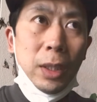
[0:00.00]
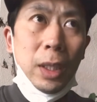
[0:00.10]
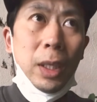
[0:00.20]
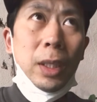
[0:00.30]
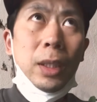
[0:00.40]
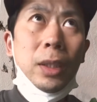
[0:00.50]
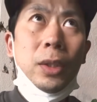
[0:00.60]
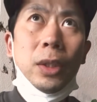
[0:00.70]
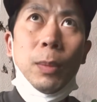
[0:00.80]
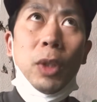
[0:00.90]
然
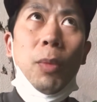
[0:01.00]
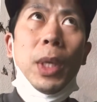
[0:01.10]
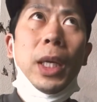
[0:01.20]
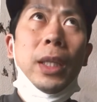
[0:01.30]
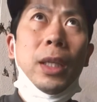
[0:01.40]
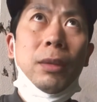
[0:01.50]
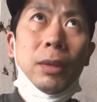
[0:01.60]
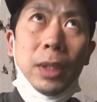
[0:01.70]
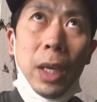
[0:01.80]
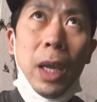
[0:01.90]
車止められなく
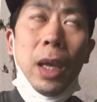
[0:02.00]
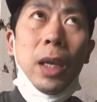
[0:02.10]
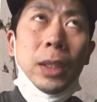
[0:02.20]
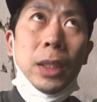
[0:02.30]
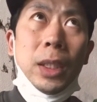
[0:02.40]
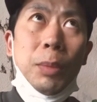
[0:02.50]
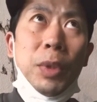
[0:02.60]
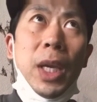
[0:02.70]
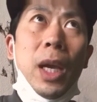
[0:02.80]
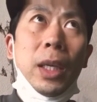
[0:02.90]
て渋谷
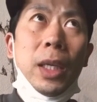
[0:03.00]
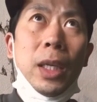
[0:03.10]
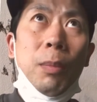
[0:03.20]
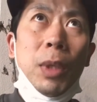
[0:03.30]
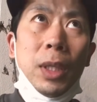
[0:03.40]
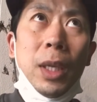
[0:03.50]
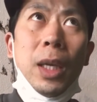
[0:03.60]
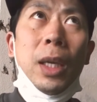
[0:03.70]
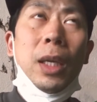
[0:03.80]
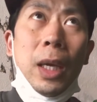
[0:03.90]
諦め
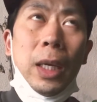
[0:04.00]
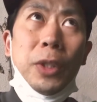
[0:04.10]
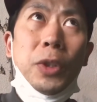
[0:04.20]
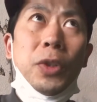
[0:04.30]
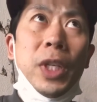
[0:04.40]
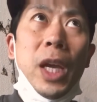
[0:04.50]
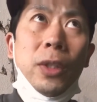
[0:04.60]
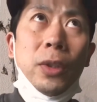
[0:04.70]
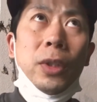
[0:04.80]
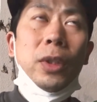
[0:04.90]
て原宿にあ
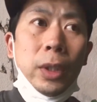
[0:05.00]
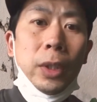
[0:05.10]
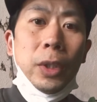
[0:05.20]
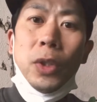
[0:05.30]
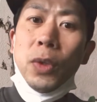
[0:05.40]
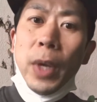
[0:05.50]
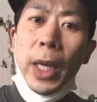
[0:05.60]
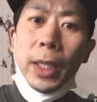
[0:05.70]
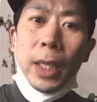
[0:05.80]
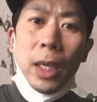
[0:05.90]
る
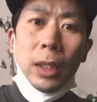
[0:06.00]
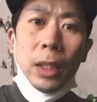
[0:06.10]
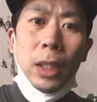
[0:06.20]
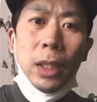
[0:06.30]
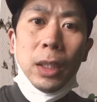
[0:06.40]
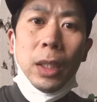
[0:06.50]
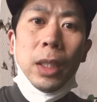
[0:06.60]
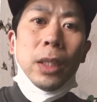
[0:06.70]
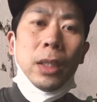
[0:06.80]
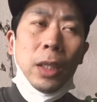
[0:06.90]
ニューエラさんに行ってで
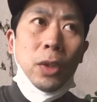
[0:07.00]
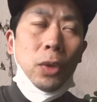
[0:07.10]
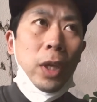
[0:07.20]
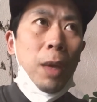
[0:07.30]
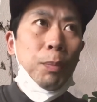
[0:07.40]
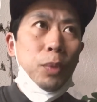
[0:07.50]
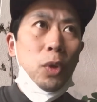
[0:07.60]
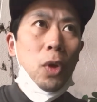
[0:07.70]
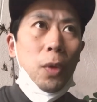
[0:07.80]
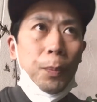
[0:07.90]
すねちょっとキャップ
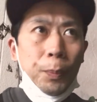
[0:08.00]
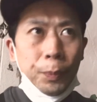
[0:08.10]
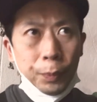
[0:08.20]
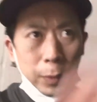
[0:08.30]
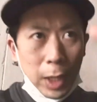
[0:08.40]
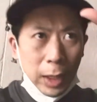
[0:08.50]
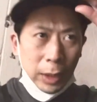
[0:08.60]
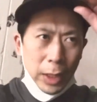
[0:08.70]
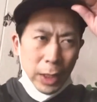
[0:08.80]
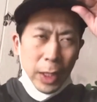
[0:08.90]
を
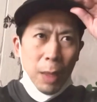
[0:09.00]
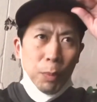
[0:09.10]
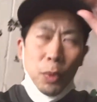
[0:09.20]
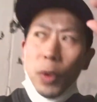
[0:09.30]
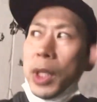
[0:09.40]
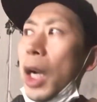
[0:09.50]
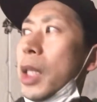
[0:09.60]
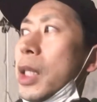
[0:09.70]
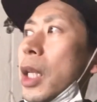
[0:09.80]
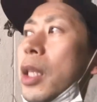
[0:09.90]
新しいキャップを探
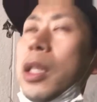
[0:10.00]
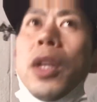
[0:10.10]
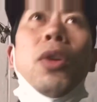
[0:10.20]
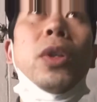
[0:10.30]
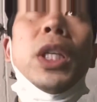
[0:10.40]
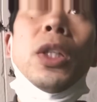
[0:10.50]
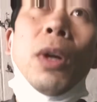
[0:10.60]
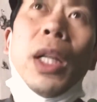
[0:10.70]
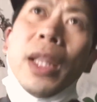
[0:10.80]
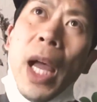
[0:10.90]
したんですけどいいの
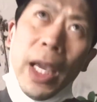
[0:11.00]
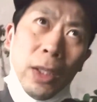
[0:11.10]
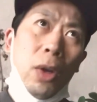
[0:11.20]
がないと